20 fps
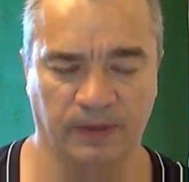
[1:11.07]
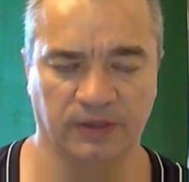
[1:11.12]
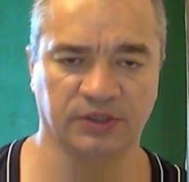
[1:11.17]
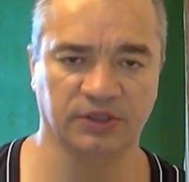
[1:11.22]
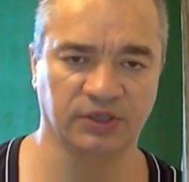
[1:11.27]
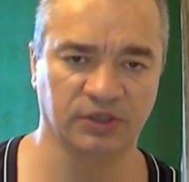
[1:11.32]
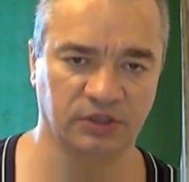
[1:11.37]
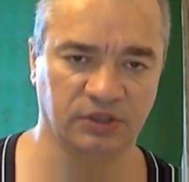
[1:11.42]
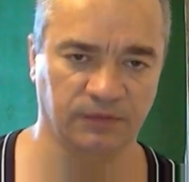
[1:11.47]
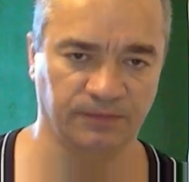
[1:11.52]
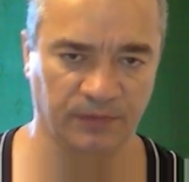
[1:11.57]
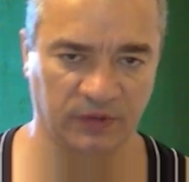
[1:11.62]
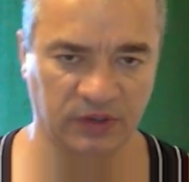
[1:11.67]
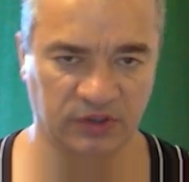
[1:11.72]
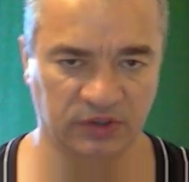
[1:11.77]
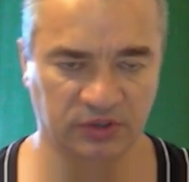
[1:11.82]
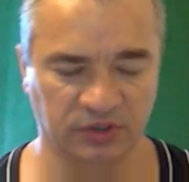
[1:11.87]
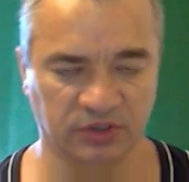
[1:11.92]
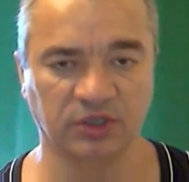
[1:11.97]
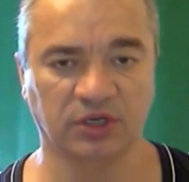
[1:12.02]
Это надо,
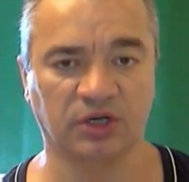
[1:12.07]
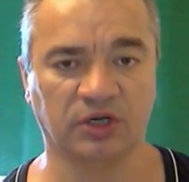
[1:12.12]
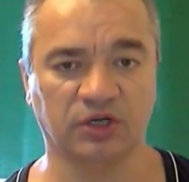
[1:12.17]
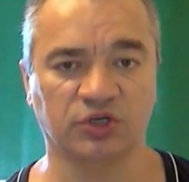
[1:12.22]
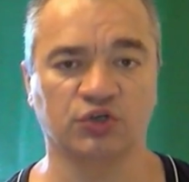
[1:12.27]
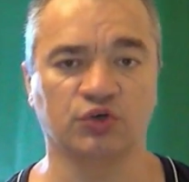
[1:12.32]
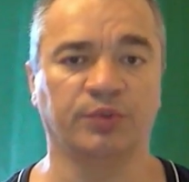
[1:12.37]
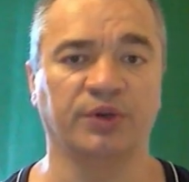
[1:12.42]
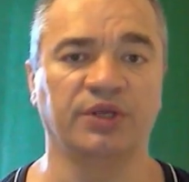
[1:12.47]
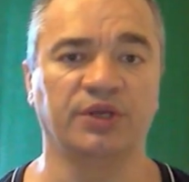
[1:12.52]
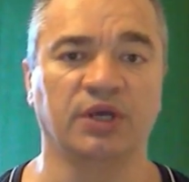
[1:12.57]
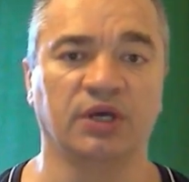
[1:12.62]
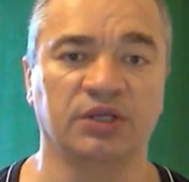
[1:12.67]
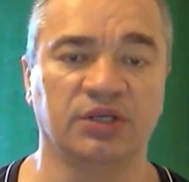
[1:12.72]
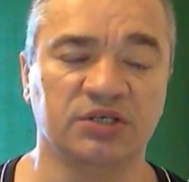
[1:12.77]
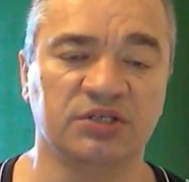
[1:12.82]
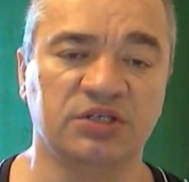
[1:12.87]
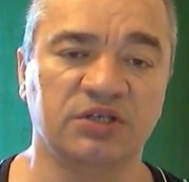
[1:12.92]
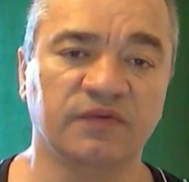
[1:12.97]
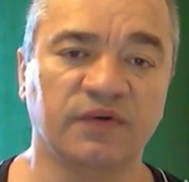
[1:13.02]
это надо хорошо понять.
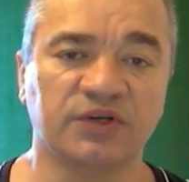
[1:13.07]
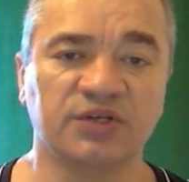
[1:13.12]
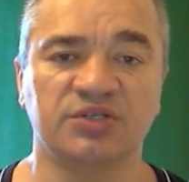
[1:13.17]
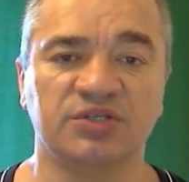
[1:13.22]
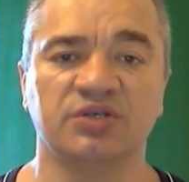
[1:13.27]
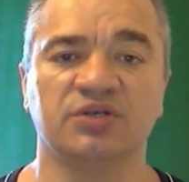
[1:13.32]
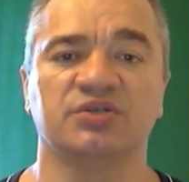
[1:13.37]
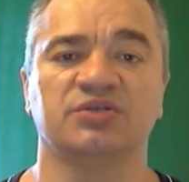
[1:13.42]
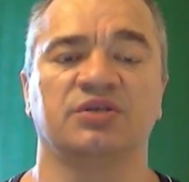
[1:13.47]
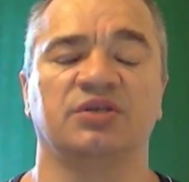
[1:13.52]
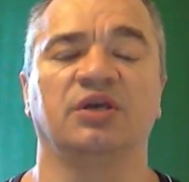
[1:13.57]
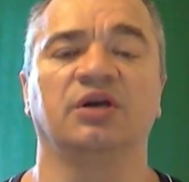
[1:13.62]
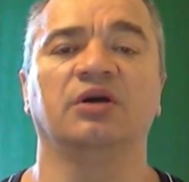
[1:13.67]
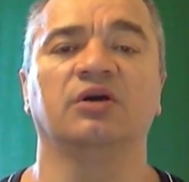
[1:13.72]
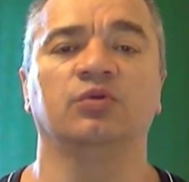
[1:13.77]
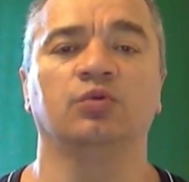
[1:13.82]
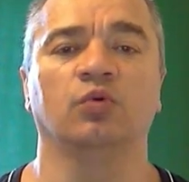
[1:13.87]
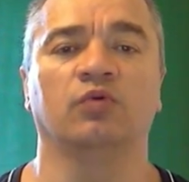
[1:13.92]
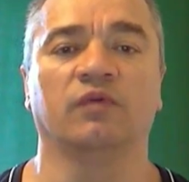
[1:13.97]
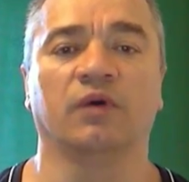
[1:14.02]
Если ваше сердце не
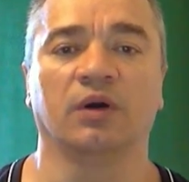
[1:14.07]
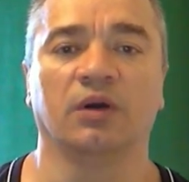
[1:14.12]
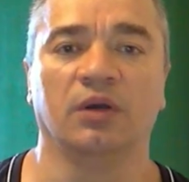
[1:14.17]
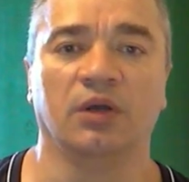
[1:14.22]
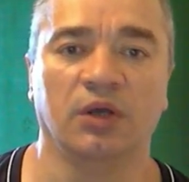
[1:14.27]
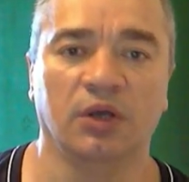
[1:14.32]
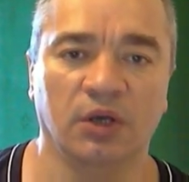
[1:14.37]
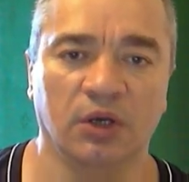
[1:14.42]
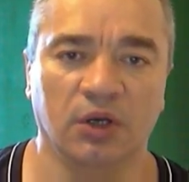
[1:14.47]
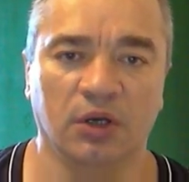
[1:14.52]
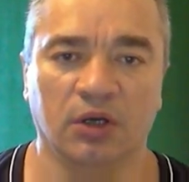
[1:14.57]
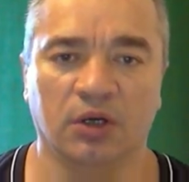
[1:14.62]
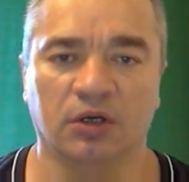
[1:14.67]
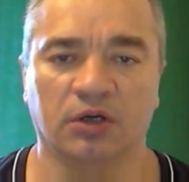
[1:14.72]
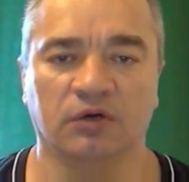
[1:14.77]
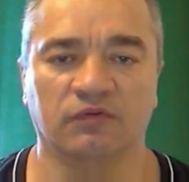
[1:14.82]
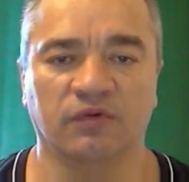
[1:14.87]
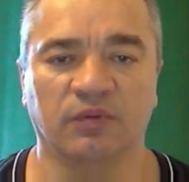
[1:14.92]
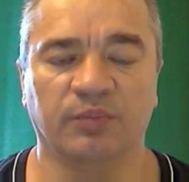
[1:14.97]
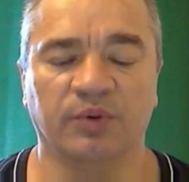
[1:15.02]
готово
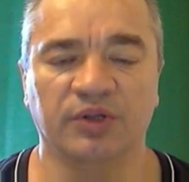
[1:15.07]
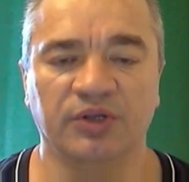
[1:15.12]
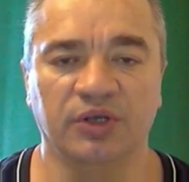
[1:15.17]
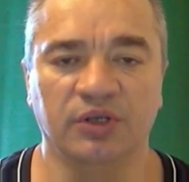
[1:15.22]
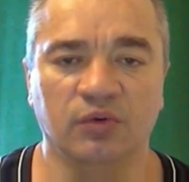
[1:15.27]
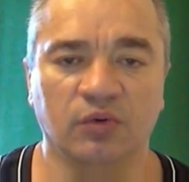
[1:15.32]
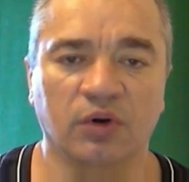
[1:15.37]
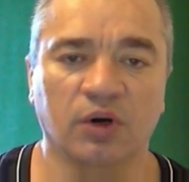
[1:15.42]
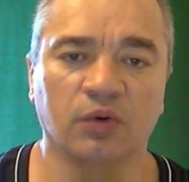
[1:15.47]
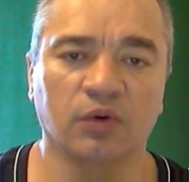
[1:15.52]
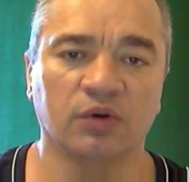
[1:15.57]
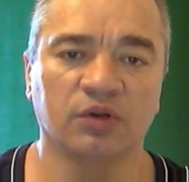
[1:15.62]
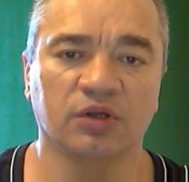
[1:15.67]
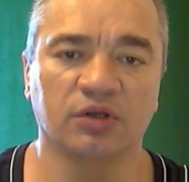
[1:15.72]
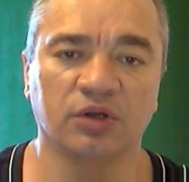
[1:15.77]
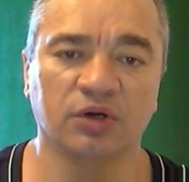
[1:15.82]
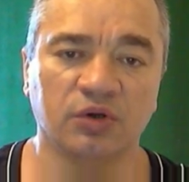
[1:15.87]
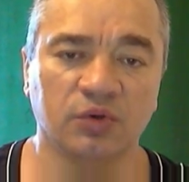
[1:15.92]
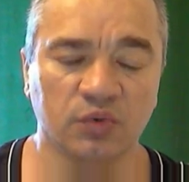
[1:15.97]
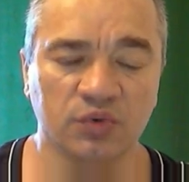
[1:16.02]
к выполнению
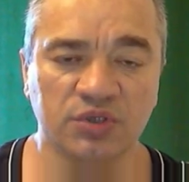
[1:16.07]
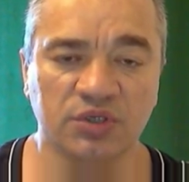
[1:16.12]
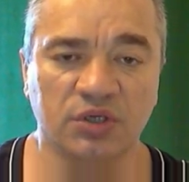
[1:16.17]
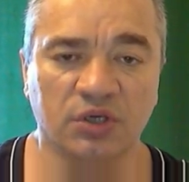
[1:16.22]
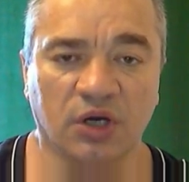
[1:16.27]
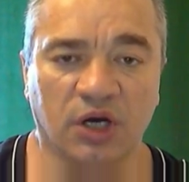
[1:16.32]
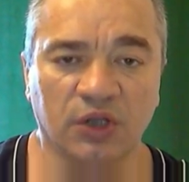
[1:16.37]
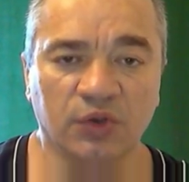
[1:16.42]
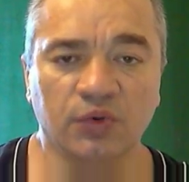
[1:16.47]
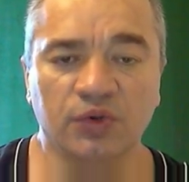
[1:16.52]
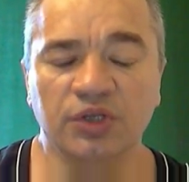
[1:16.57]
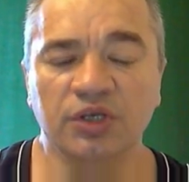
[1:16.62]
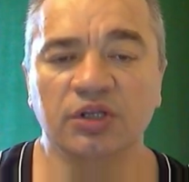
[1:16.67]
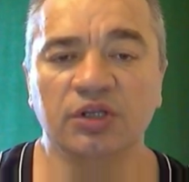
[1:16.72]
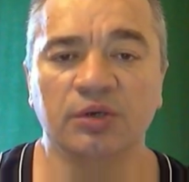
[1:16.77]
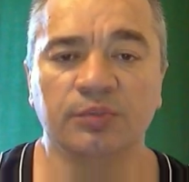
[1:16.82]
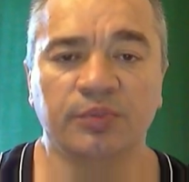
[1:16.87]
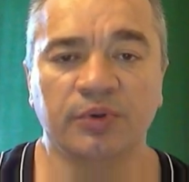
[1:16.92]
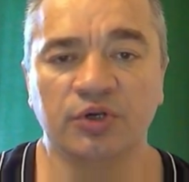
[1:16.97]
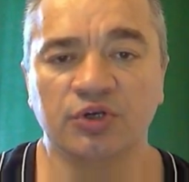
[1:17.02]
какой-то нагрузки, оно не
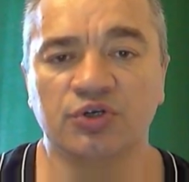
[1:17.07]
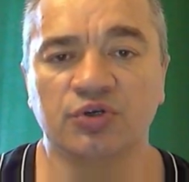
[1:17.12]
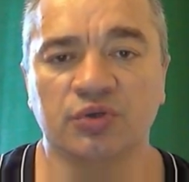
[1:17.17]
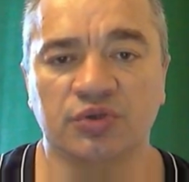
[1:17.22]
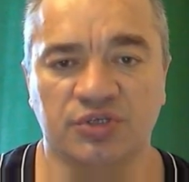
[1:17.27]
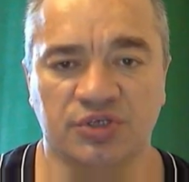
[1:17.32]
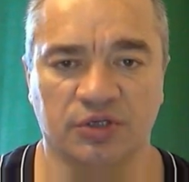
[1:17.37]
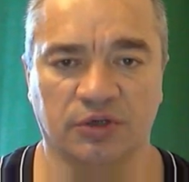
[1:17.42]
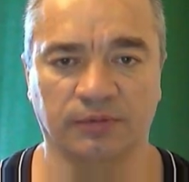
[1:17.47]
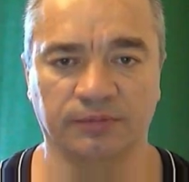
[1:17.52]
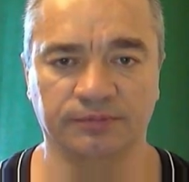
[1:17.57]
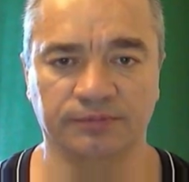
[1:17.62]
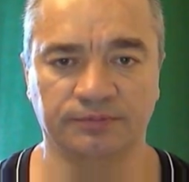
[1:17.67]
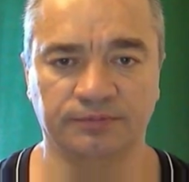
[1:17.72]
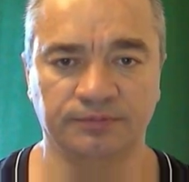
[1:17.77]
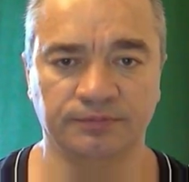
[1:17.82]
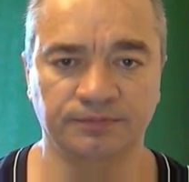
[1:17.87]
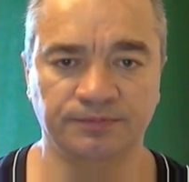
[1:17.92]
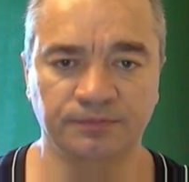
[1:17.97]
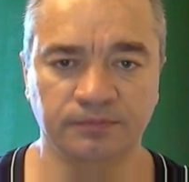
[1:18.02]
напряжется.
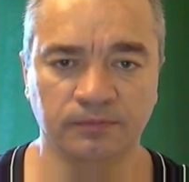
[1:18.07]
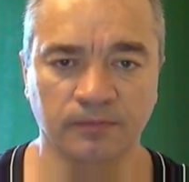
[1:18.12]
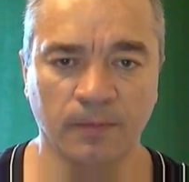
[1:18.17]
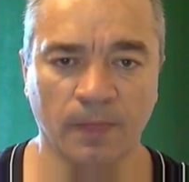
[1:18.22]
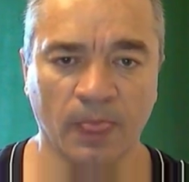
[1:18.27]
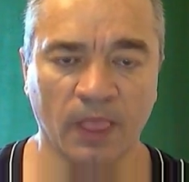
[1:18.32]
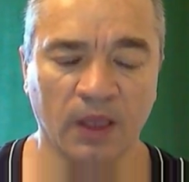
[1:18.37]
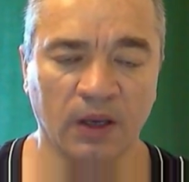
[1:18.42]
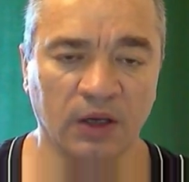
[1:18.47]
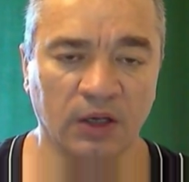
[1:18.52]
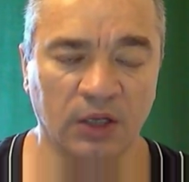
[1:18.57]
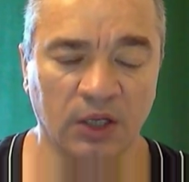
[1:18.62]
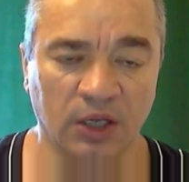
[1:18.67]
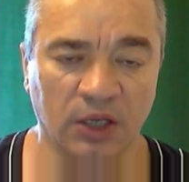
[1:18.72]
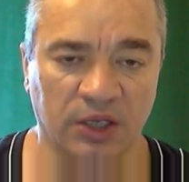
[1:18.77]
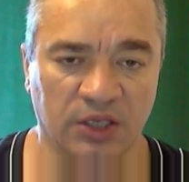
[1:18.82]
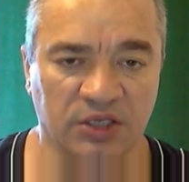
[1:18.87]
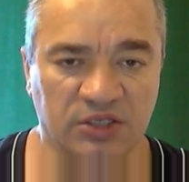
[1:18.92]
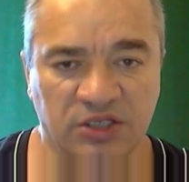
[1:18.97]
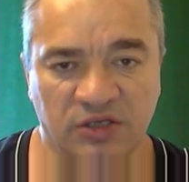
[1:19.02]

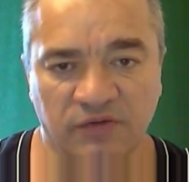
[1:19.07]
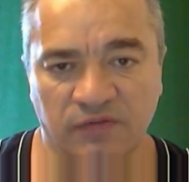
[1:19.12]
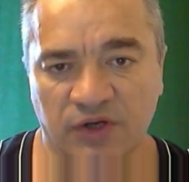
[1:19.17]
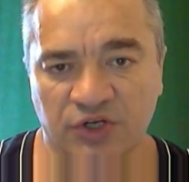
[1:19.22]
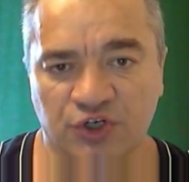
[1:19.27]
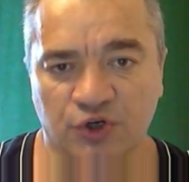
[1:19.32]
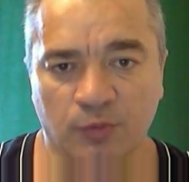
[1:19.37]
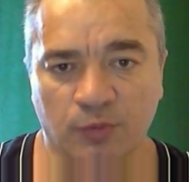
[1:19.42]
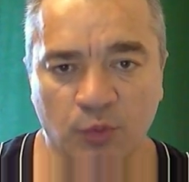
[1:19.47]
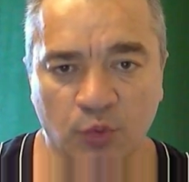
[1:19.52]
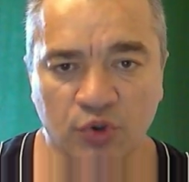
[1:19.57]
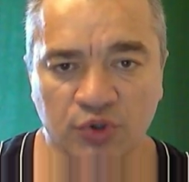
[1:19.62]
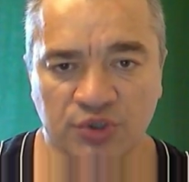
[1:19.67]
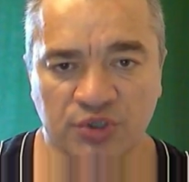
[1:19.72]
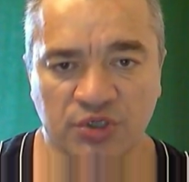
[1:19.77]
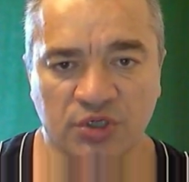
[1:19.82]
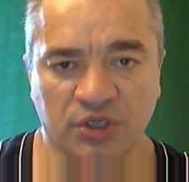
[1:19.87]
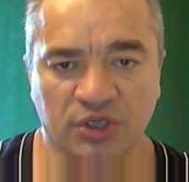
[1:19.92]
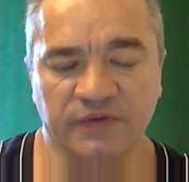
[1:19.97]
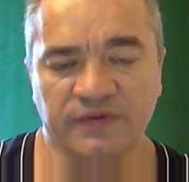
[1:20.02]
Если ваш
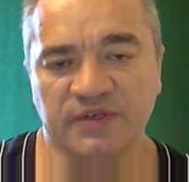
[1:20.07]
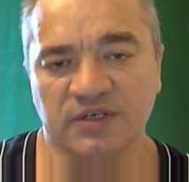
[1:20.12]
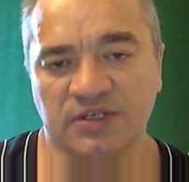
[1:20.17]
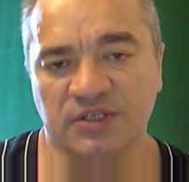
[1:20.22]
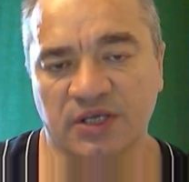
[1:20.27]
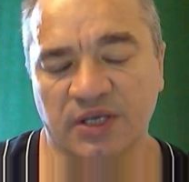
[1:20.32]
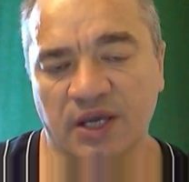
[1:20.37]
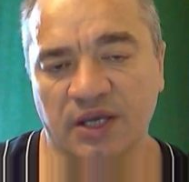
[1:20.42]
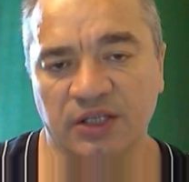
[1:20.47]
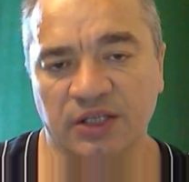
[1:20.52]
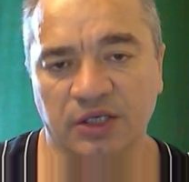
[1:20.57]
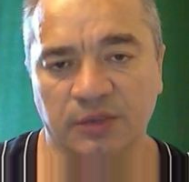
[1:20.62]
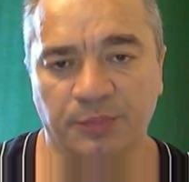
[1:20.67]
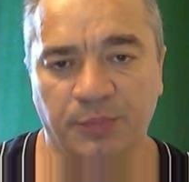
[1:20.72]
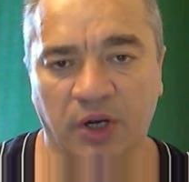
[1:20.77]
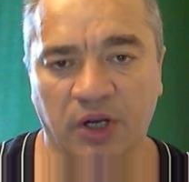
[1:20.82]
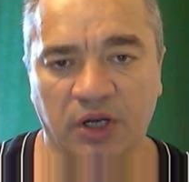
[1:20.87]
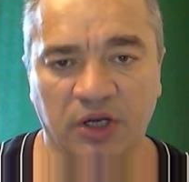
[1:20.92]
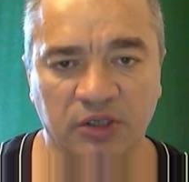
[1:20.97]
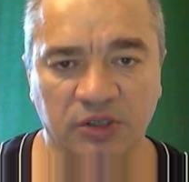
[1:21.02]
мозг не в состоянии
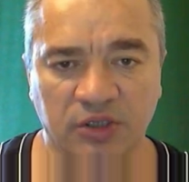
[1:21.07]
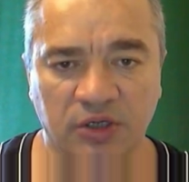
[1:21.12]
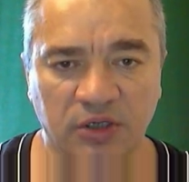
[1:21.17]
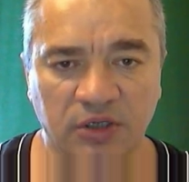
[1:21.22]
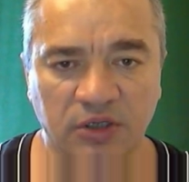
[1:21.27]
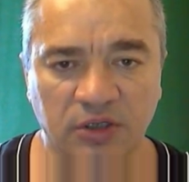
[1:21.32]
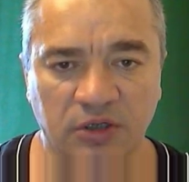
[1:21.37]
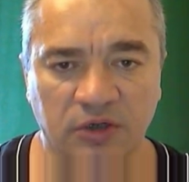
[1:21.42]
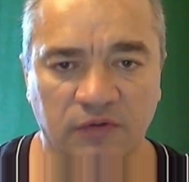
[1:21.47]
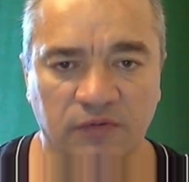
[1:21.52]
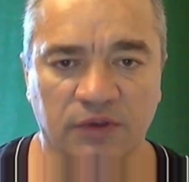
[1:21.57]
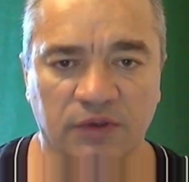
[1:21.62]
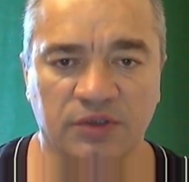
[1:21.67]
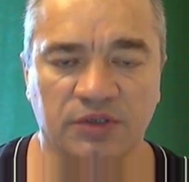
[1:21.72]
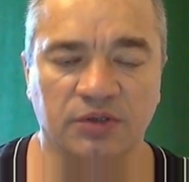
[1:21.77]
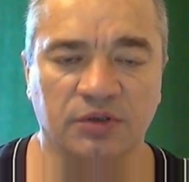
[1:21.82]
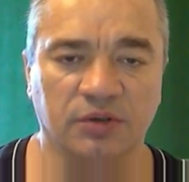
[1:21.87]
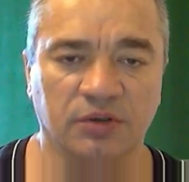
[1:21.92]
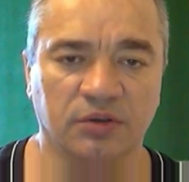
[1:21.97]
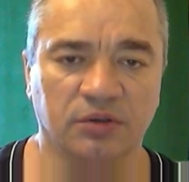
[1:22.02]

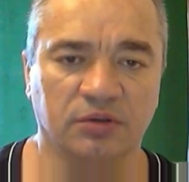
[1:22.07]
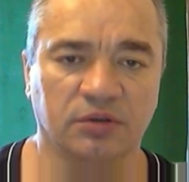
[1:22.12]
проконтролировать